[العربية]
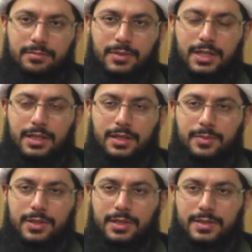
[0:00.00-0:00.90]
من
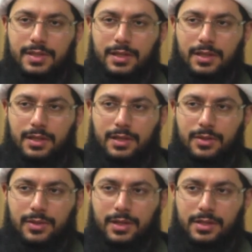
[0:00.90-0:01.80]
النبي صلى
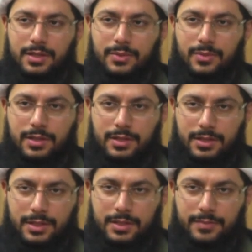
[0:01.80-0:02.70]
الله عليه وآله